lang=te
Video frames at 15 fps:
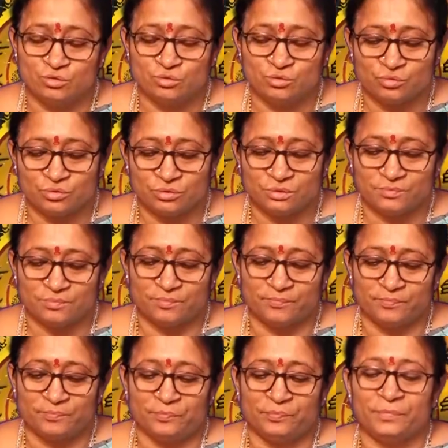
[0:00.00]
జూన్
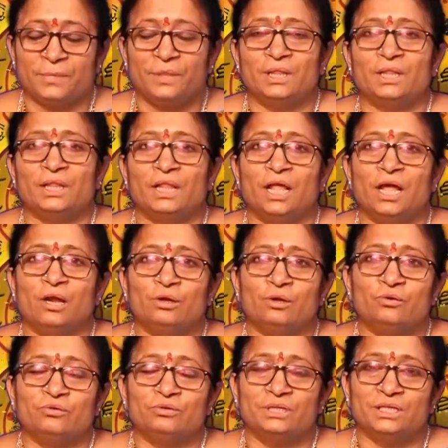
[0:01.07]

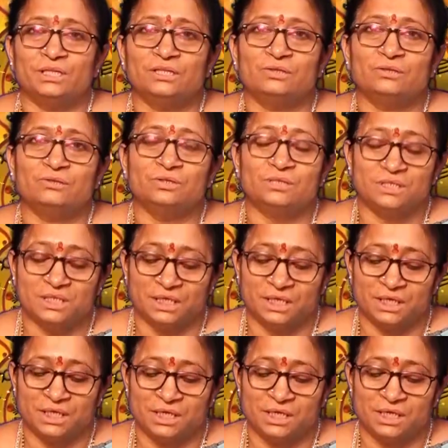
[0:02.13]
నాలుగవ తేదీ నుంచి